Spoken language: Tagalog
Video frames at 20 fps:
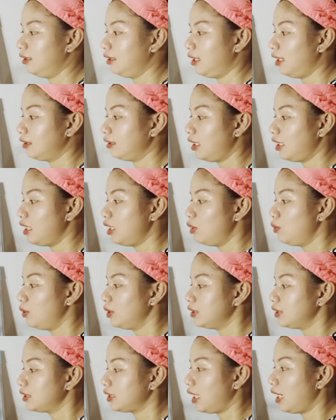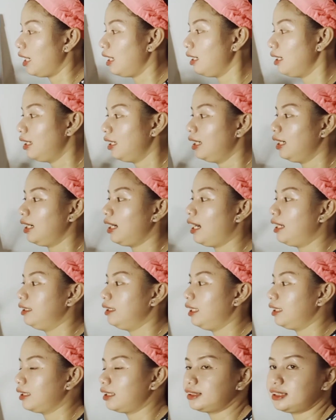ang naiwan sa
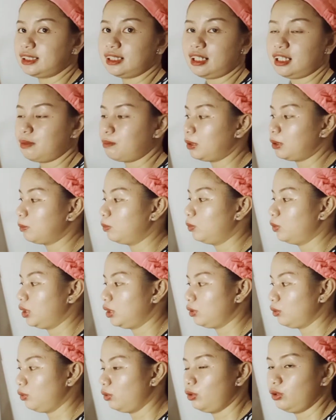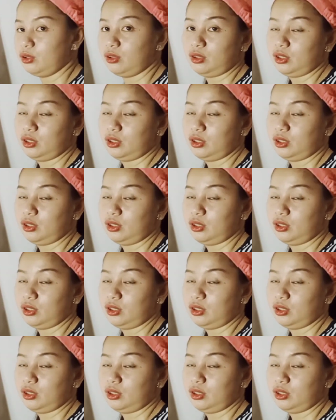kanan kasi nalipat muna to.